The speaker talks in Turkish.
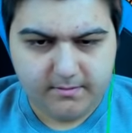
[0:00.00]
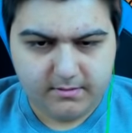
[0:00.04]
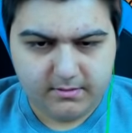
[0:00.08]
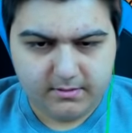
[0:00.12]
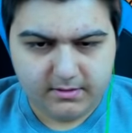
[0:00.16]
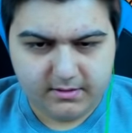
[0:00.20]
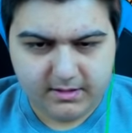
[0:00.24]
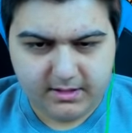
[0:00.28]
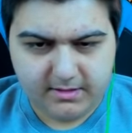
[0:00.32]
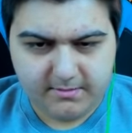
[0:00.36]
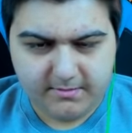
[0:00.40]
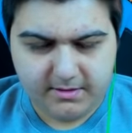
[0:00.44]

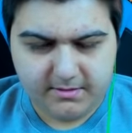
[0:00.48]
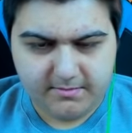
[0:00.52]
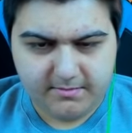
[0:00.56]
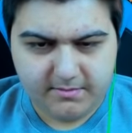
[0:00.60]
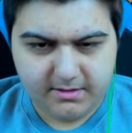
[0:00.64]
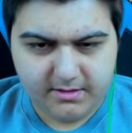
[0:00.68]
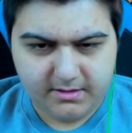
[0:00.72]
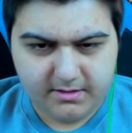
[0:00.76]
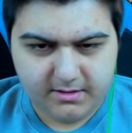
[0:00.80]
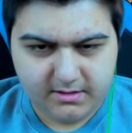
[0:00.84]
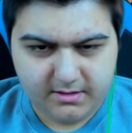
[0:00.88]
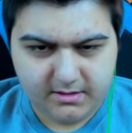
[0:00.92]
Tamam.
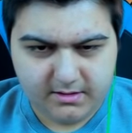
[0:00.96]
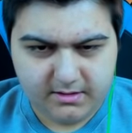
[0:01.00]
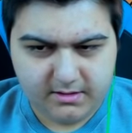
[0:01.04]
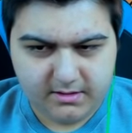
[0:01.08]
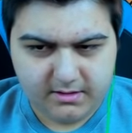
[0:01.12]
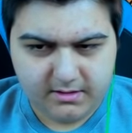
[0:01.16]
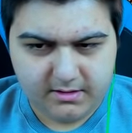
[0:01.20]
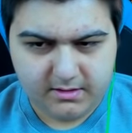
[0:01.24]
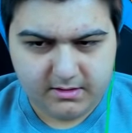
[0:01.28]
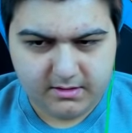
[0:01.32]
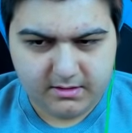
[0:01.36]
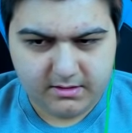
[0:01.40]
Ee,
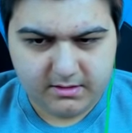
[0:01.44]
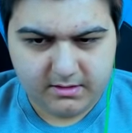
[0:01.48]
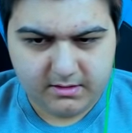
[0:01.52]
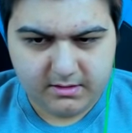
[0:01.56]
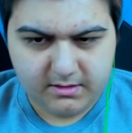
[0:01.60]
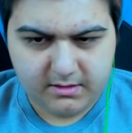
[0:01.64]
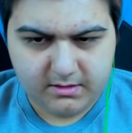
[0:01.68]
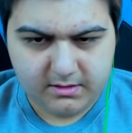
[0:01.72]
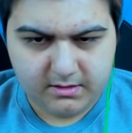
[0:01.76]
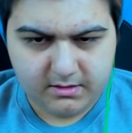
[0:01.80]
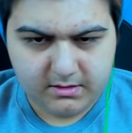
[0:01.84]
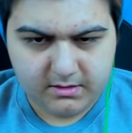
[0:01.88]

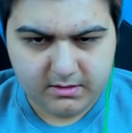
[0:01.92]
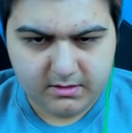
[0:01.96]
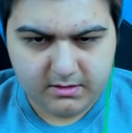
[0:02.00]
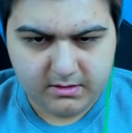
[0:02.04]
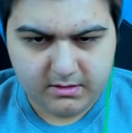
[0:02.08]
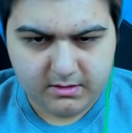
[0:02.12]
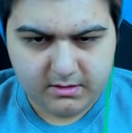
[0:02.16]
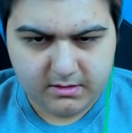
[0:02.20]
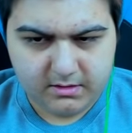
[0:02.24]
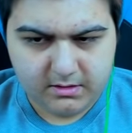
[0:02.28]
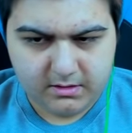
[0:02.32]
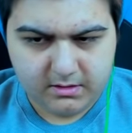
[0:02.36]
14.
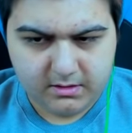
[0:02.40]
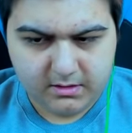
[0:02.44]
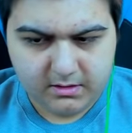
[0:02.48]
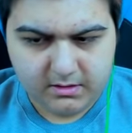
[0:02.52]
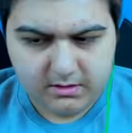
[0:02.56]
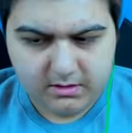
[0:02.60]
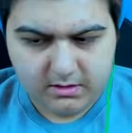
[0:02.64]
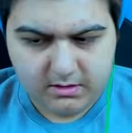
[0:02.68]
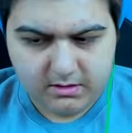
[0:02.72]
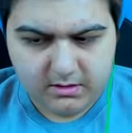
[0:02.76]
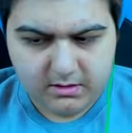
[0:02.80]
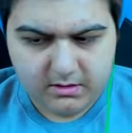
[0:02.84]

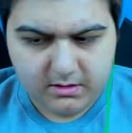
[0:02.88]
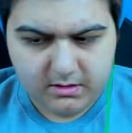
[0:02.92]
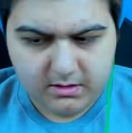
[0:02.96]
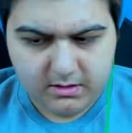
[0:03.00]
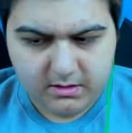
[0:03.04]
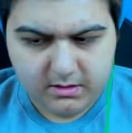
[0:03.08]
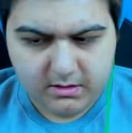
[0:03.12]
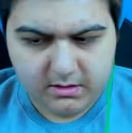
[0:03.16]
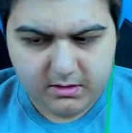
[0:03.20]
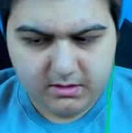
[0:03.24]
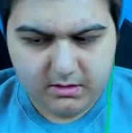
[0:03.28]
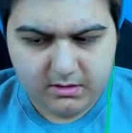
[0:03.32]

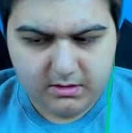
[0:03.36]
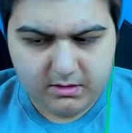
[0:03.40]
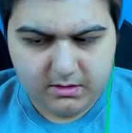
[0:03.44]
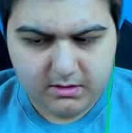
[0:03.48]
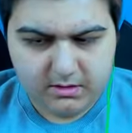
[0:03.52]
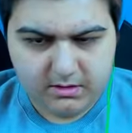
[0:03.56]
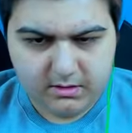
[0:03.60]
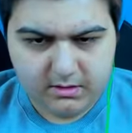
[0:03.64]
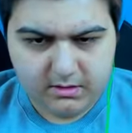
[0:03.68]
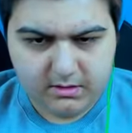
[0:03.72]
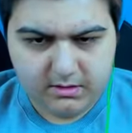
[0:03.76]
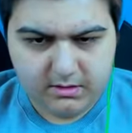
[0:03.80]
Ee,
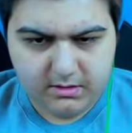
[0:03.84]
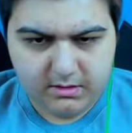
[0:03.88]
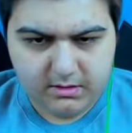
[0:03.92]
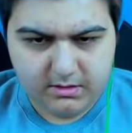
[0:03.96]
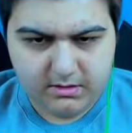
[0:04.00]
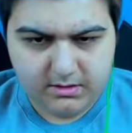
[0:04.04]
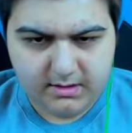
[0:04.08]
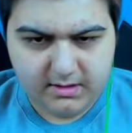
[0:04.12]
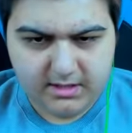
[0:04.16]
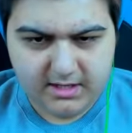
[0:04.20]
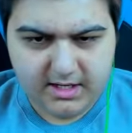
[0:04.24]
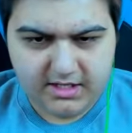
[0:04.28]

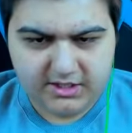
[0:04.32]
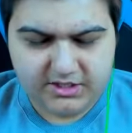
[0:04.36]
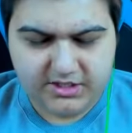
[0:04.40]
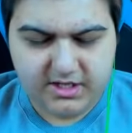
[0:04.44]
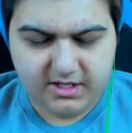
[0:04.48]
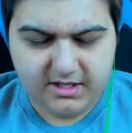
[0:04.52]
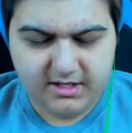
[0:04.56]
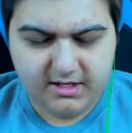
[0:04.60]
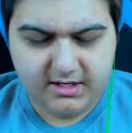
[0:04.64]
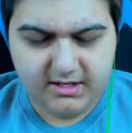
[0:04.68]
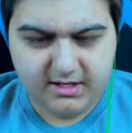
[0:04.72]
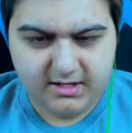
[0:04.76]
kaç
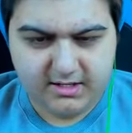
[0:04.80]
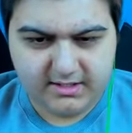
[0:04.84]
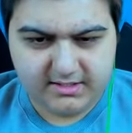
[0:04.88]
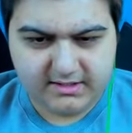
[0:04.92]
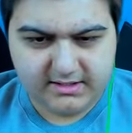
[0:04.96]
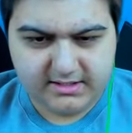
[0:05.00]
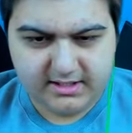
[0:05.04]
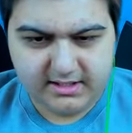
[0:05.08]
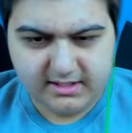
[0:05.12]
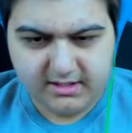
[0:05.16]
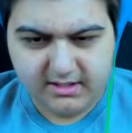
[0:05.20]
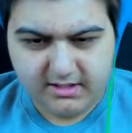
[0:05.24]
dediğin
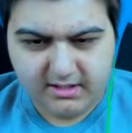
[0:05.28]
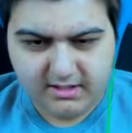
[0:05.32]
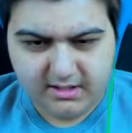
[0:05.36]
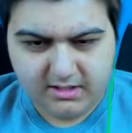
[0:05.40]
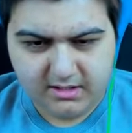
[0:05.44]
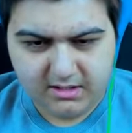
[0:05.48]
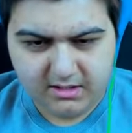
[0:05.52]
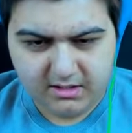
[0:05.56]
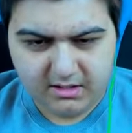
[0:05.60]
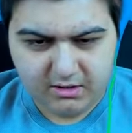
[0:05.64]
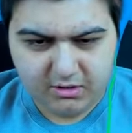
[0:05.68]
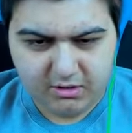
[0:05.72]
sen?
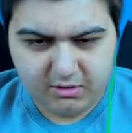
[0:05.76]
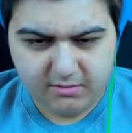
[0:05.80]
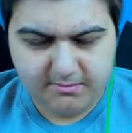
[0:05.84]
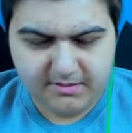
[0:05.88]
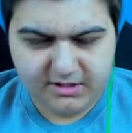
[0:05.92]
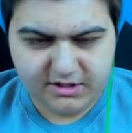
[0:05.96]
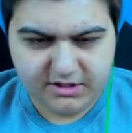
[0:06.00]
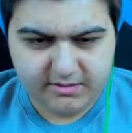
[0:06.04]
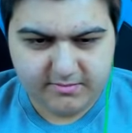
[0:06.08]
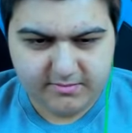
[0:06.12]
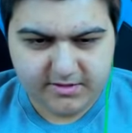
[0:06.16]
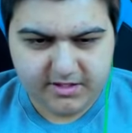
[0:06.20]

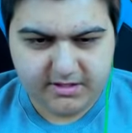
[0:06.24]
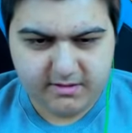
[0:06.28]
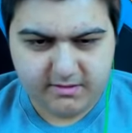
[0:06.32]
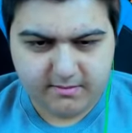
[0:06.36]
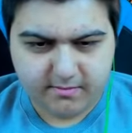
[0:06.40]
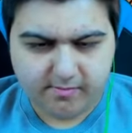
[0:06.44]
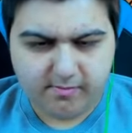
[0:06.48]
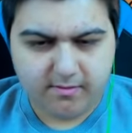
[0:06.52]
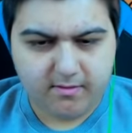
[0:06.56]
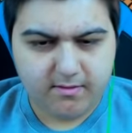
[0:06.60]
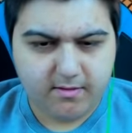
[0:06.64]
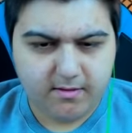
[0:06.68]
15 Ben
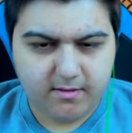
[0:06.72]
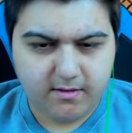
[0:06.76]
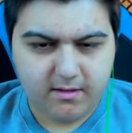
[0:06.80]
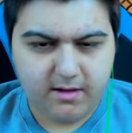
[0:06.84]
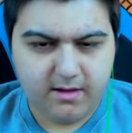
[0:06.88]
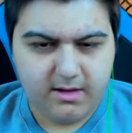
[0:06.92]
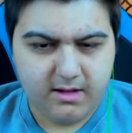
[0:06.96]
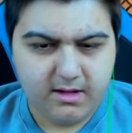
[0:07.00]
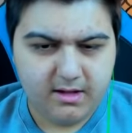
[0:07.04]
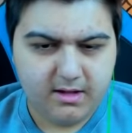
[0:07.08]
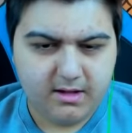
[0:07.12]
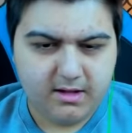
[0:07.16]
15 dedim.
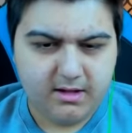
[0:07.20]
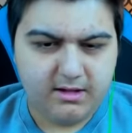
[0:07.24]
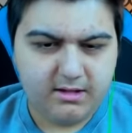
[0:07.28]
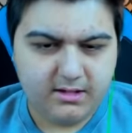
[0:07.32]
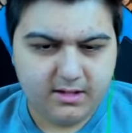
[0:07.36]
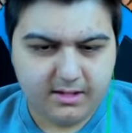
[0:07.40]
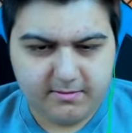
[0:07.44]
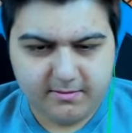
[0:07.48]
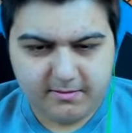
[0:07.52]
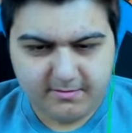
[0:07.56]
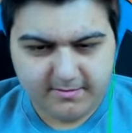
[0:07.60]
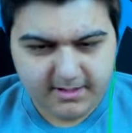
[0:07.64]

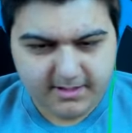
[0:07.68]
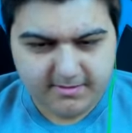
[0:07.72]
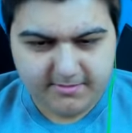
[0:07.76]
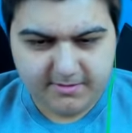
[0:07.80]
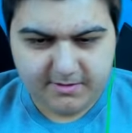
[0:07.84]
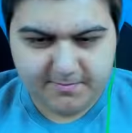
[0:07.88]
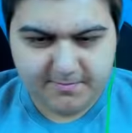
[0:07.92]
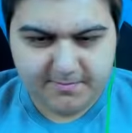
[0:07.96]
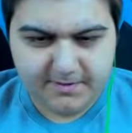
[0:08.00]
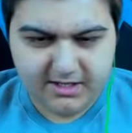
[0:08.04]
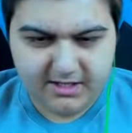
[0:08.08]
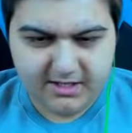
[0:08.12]
Tamam
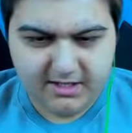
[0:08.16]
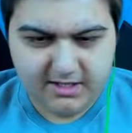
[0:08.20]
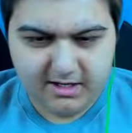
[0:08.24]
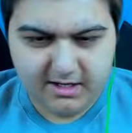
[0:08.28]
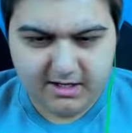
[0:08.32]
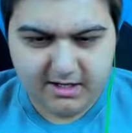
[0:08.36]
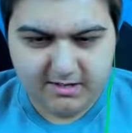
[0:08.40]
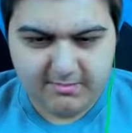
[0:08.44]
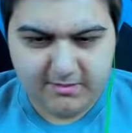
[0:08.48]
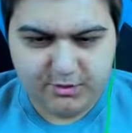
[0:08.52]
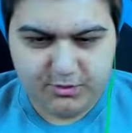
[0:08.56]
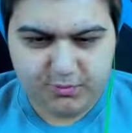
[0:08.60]
Ahmet bildi.
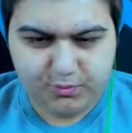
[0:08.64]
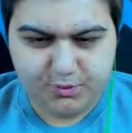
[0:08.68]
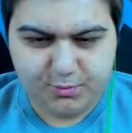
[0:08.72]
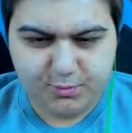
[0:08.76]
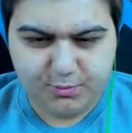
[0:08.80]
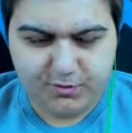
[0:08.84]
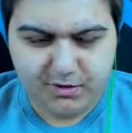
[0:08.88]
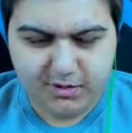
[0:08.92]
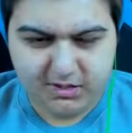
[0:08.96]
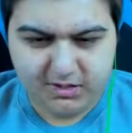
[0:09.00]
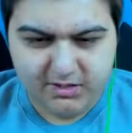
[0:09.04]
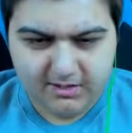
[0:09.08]
Ahmet 3
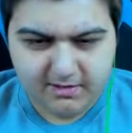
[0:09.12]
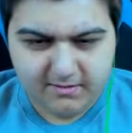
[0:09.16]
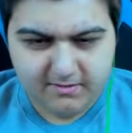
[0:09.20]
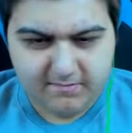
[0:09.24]
puan.